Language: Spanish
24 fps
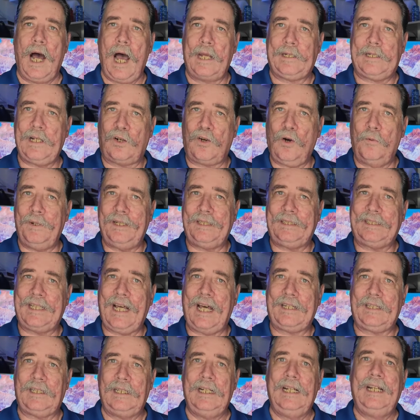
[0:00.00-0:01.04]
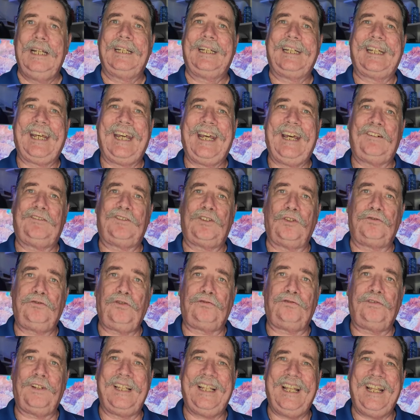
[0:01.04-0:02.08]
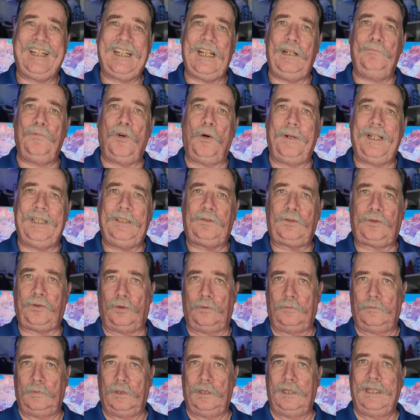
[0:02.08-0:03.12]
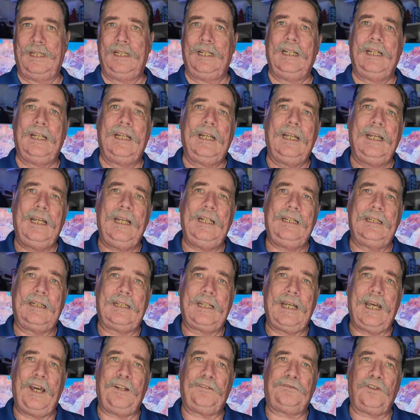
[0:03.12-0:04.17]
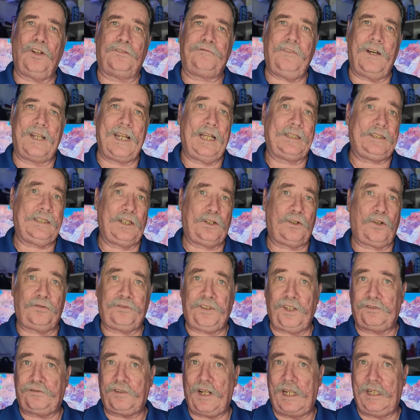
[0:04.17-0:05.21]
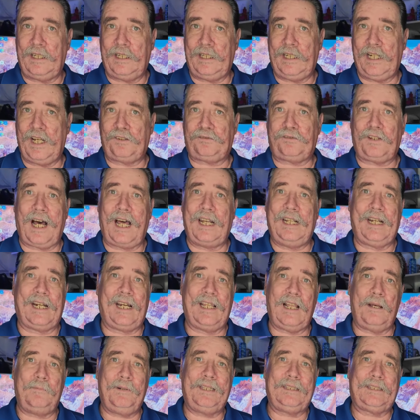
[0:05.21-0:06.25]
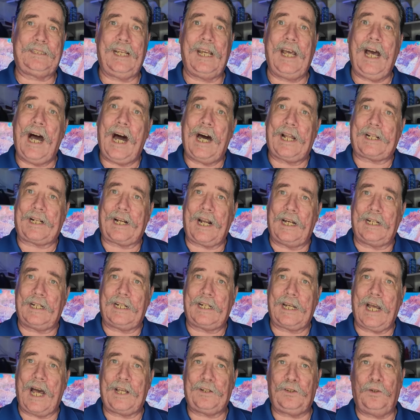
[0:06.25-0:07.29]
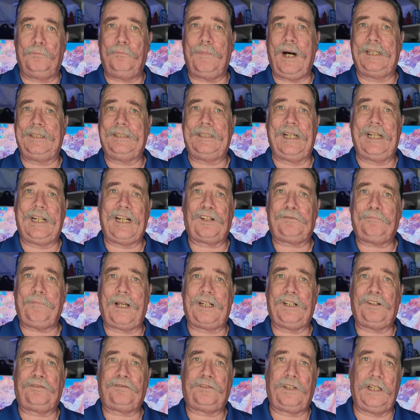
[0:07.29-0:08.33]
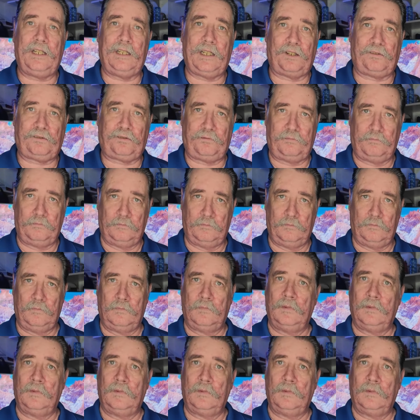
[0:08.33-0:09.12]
Hay que comentar que esto sucede en el momento en que estos fanáticos israelíes alegadamente arrancaron banderas palestinas.